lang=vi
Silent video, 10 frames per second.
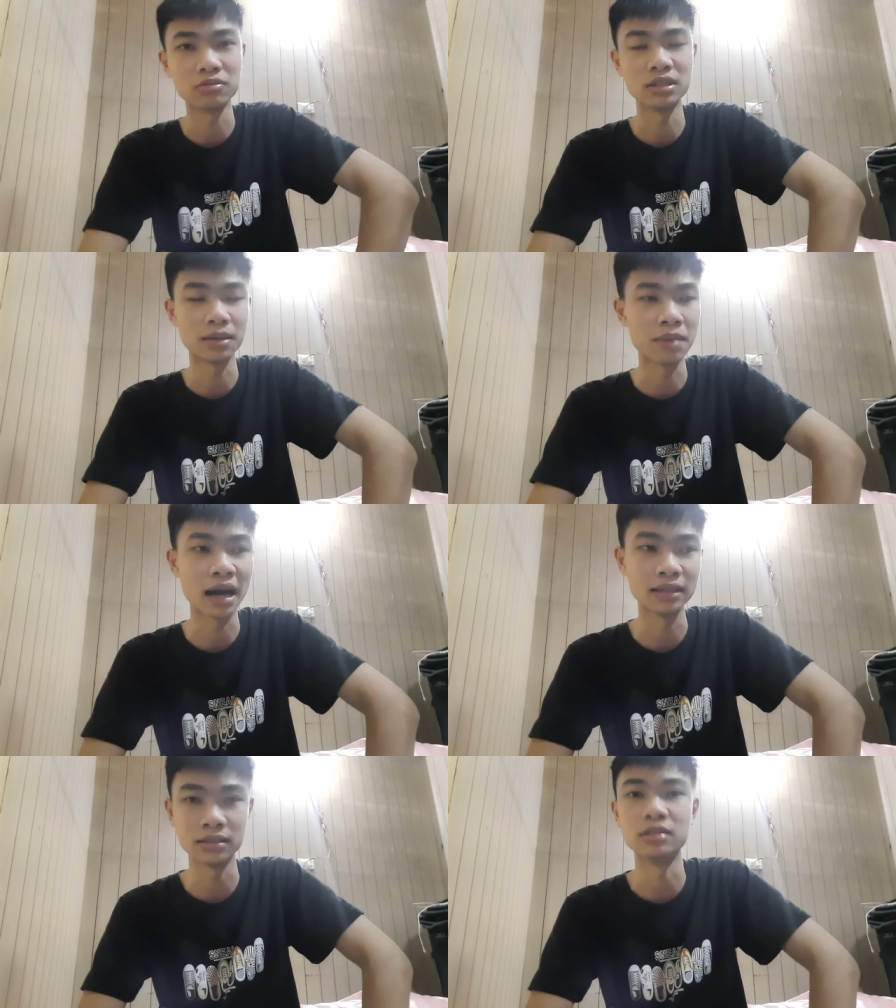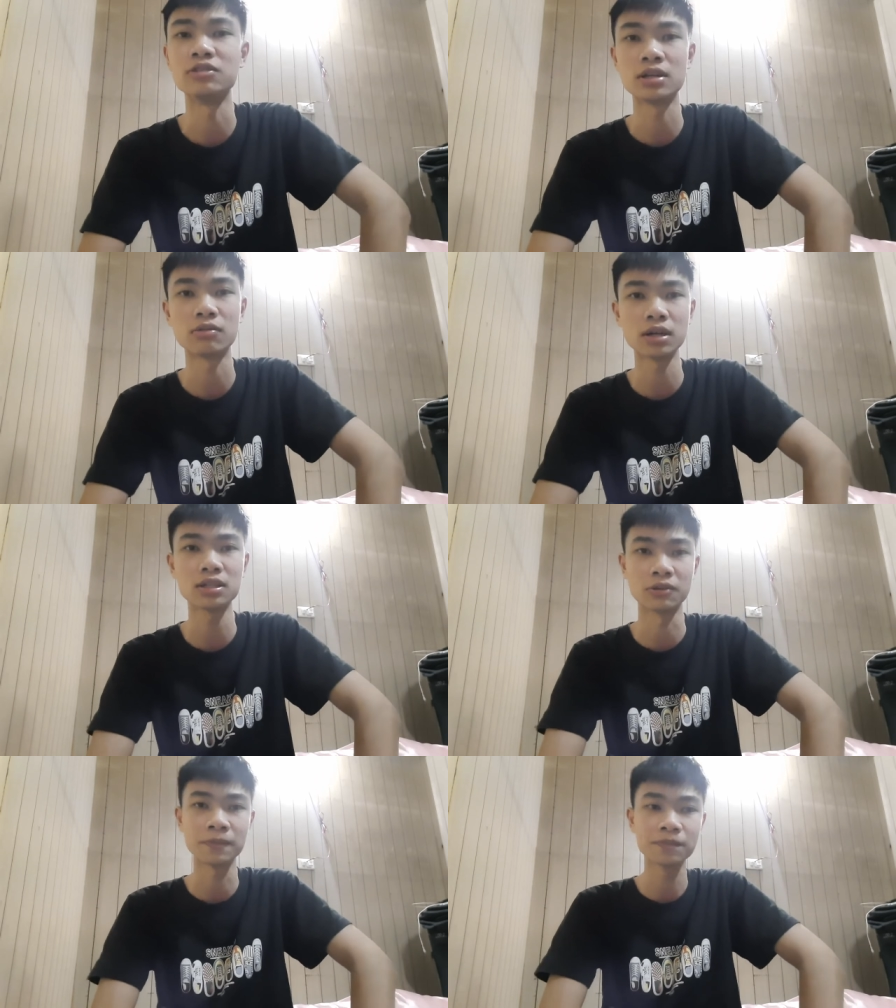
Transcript: Nhật Bản thì thường xuyên động đất rồi,